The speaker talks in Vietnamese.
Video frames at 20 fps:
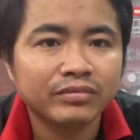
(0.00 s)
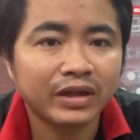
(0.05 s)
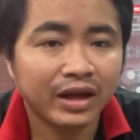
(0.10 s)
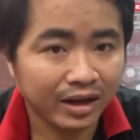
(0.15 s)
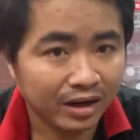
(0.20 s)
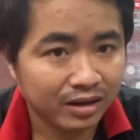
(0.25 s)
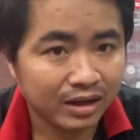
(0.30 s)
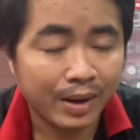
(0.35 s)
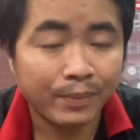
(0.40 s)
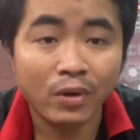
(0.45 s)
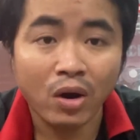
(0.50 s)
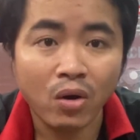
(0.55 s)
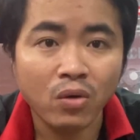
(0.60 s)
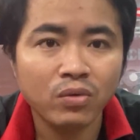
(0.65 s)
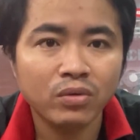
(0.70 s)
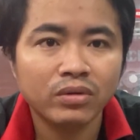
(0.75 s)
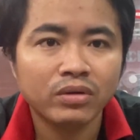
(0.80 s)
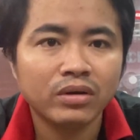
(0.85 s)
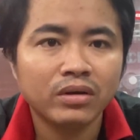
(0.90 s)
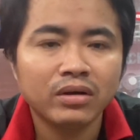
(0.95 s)
nha đạp
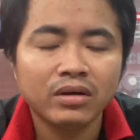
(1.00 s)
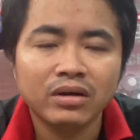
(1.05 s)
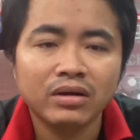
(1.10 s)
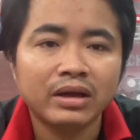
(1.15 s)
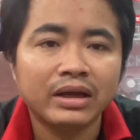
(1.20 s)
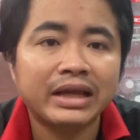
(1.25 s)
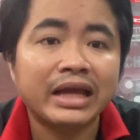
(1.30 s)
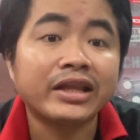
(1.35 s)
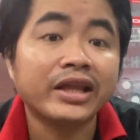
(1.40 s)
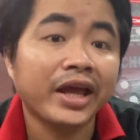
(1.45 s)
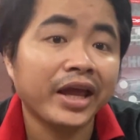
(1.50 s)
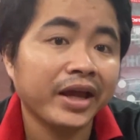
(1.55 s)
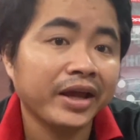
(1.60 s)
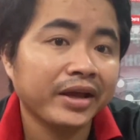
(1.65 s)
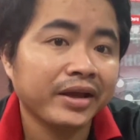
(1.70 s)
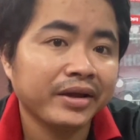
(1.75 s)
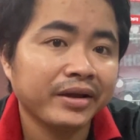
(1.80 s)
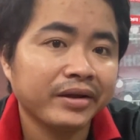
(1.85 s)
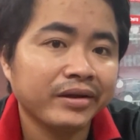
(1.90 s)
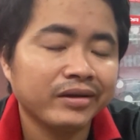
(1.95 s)
nổ thì trả tiền
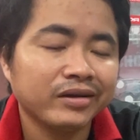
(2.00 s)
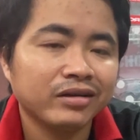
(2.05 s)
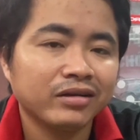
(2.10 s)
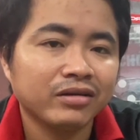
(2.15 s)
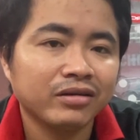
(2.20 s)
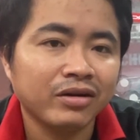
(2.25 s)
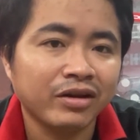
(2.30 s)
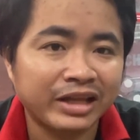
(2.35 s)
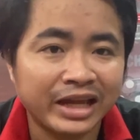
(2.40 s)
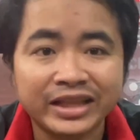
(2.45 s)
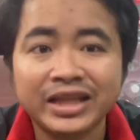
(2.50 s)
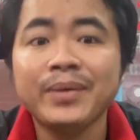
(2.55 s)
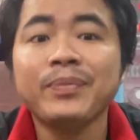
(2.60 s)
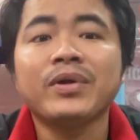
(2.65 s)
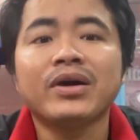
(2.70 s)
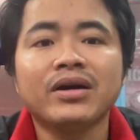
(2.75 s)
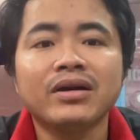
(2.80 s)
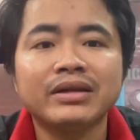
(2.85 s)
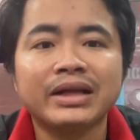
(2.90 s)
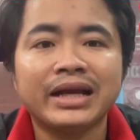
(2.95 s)
còn chạy tiếp
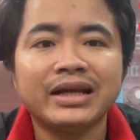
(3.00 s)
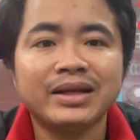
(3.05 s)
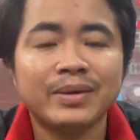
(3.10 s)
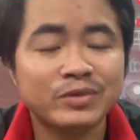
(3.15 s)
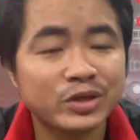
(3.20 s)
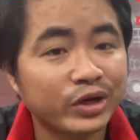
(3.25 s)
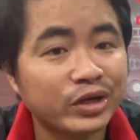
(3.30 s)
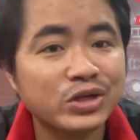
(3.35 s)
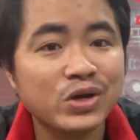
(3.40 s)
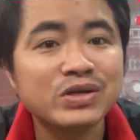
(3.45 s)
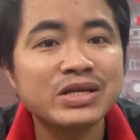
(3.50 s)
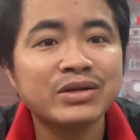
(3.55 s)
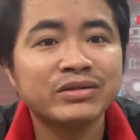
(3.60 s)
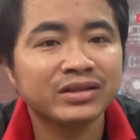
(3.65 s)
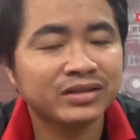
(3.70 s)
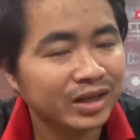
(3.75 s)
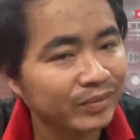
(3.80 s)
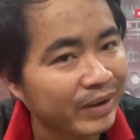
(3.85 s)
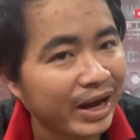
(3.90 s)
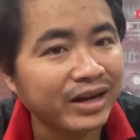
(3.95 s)
nữa chạy năm sáu cái số xong
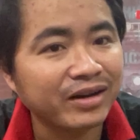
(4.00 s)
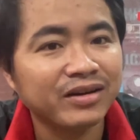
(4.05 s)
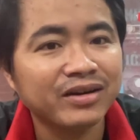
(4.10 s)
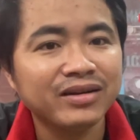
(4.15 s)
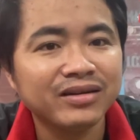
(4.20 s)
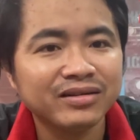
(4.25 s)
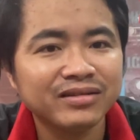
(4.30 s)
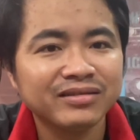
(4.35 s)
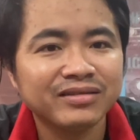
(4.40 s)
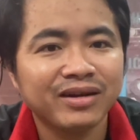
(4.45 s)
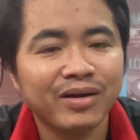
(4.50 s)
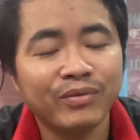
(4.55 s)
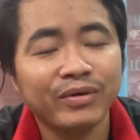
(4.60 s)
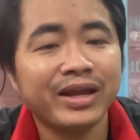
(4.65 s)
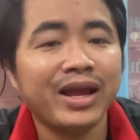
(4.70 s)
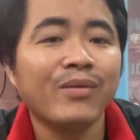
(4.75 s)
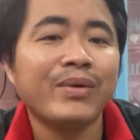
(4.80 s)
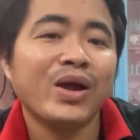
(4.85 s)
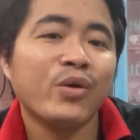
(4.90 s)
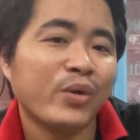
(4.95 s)
chết máy nữa không là
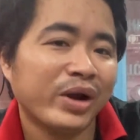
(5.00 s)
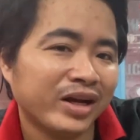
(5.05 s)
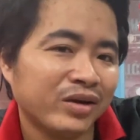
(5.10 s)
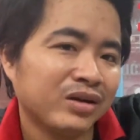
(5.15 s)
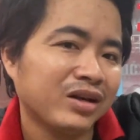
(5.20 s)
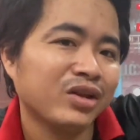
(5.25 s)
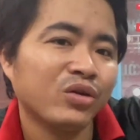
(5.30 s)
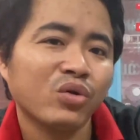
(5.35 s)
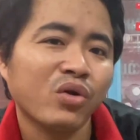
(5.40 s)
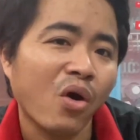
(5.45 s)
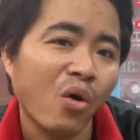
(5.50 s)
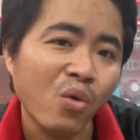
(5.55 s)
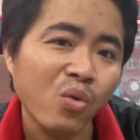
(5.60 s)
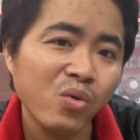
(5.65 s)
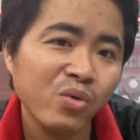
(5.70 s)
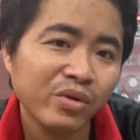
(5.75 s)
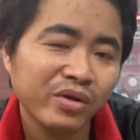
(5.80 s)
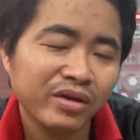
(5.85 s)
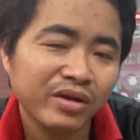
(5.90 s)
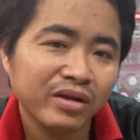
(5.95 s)
dạo lẽ quanh là chỗ
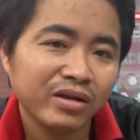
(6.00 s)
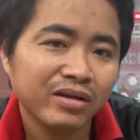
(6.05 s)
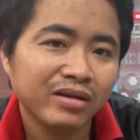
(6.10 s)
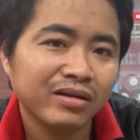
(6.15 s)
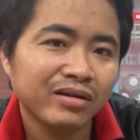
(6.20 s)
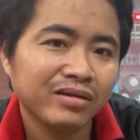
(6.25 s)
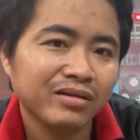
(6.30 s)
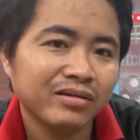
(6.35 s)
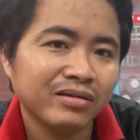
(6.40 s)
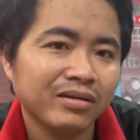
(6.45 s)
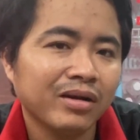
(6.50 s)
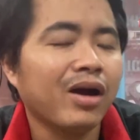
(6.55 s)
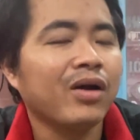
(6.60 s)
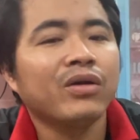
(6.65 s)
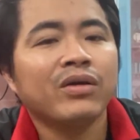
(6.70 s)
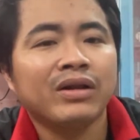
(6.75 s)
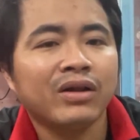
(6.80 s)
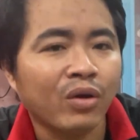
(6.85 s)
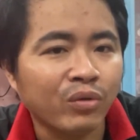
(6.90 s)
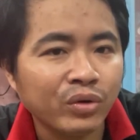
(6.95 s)
cũ
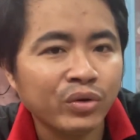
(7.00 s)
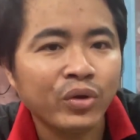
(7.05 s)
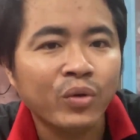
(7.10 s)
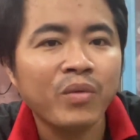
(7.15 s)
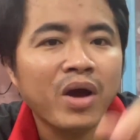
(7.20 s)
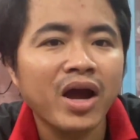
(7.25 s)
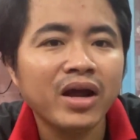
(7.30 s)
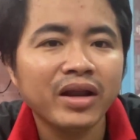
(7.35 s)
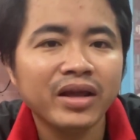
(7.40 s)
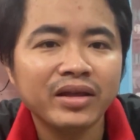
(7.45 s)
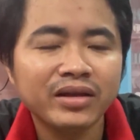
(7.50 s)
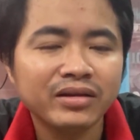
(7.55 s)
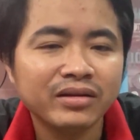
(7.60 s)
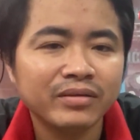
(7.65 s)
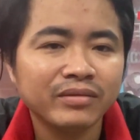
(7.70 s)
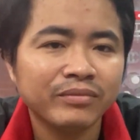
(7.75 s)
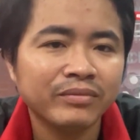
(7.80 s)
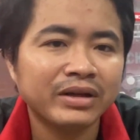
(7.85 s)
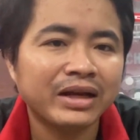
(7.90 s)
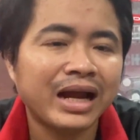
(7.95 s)
thôi lũ vô chỗ mới đi
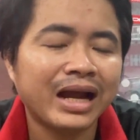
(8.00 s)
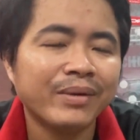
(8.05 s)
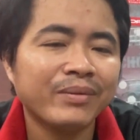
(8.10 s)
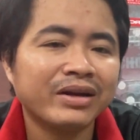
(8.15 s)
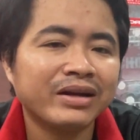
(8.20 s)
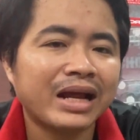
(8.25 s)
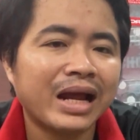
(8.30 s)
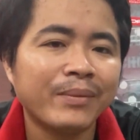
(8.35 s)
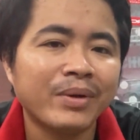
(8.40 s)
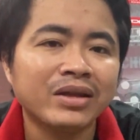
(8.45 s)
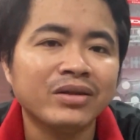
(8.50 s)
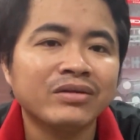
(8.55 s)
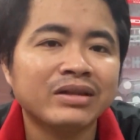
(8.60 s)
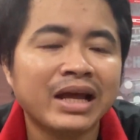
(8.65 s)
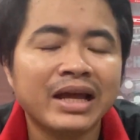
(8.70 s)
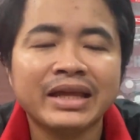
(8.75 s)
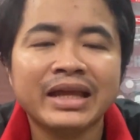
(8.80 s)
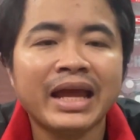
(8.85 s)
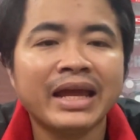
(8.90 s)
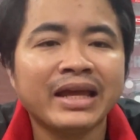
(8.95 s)
mình khai mình khai bệnh cho người
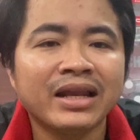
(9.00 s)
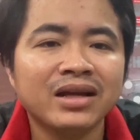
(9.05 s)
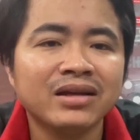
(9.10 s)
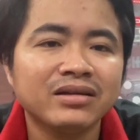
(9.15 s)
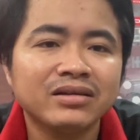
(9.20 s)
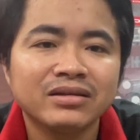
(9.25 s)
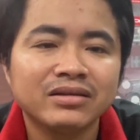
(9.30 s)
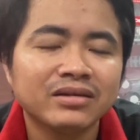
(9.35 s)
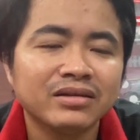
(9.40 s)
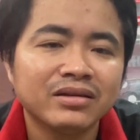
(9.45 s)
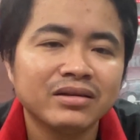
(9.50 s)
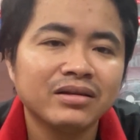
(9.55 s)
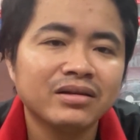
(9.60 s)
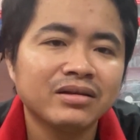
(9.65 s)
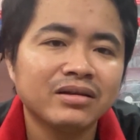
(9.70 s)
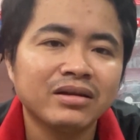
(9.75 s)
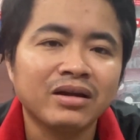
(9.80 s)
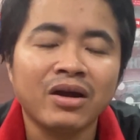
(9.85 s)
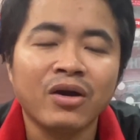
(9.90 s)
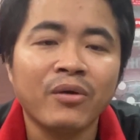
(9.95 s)
ta gian gì đó
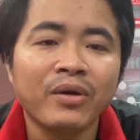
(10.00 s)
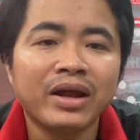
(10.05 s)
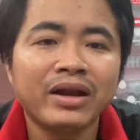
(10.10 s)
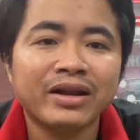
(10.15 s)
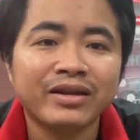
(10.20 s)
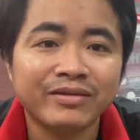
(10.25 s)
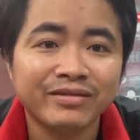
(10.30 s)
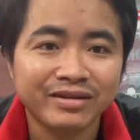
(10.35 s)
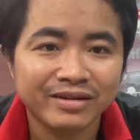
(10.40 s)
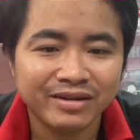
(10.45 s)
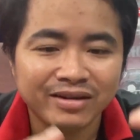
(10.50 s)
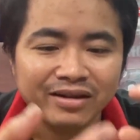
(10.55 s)
rồi anh